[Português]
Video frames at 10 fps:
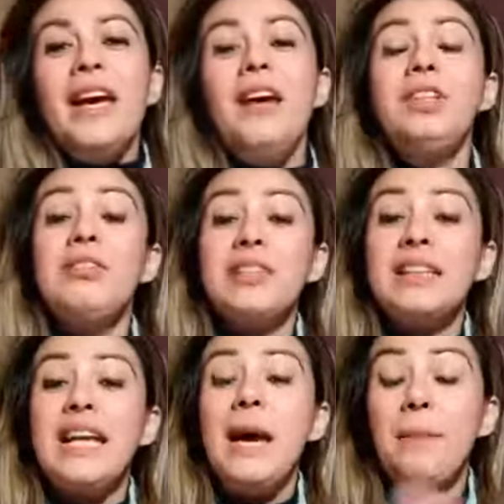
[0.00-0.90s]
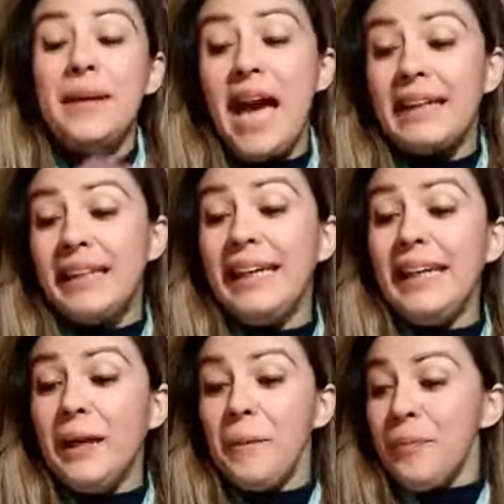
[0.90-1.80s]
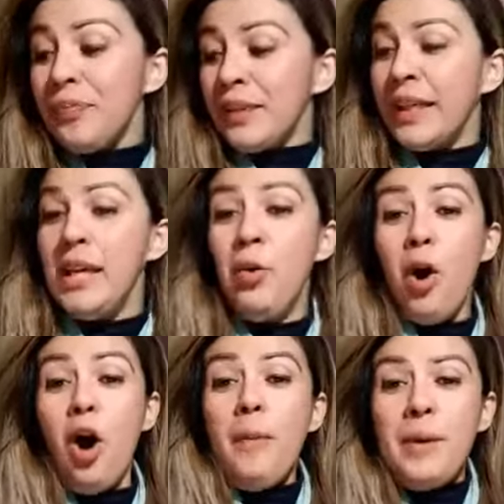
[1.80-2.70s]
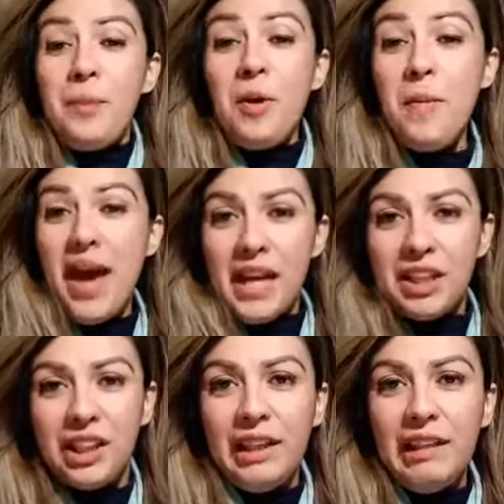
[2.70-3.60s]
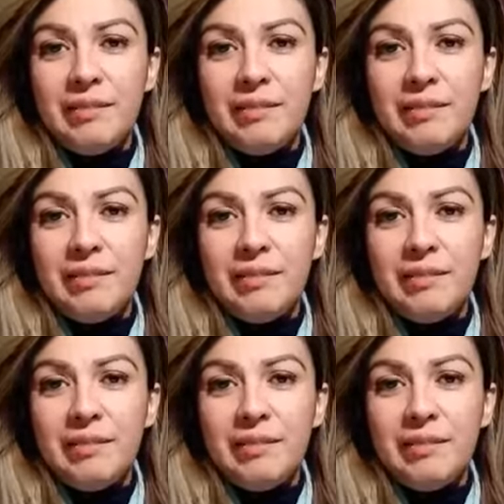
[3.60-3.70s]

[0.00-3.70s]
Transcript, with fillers: Eu digo sempre aqui que o homem promete,